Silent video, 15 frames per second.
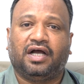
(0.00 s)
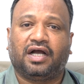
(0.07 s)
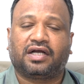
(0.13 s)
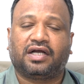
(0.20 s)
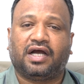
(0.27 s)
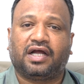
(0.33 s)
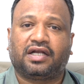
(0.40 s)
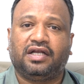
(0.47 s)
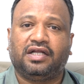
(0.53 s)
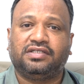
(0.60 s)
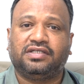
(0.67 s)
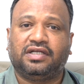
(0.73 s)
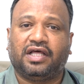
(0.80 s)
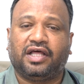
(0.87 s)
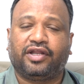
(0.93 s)
ఆ కాట్లేజ్
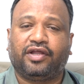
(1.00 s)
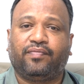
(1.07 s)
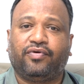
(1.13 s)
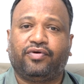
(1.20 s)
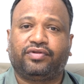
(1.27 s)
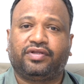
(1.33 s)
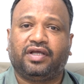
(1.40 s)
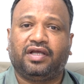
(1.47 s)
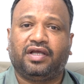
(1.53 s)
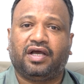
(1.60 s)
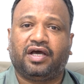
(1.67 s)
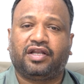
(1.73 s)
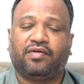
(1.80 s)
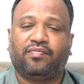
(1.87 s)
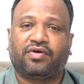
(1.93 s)
అని అరిగిపోతే
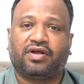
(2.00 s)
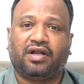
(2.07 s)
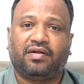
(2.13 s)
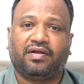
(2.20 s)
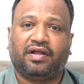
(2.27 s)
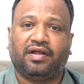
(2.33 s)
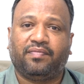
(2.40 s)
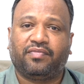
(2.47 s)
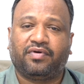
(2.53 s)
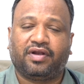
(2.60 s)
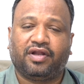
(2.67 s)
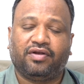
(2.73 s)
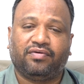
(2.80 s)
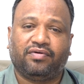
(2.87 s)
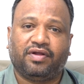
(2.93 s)
ఆ ఎముకల ఎముక
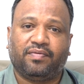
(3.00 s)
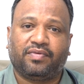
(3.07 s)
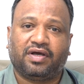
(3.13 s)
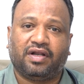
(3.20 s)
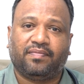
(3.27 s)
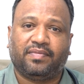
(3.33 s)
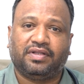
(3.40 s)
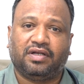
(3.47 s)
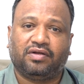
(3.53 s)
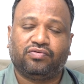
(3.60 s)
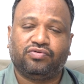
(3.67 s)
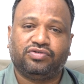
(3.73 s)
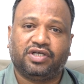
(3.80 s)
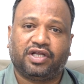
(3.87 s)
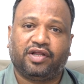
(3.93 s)
రెండు ఎముకల మధ్యలో గుజ్జు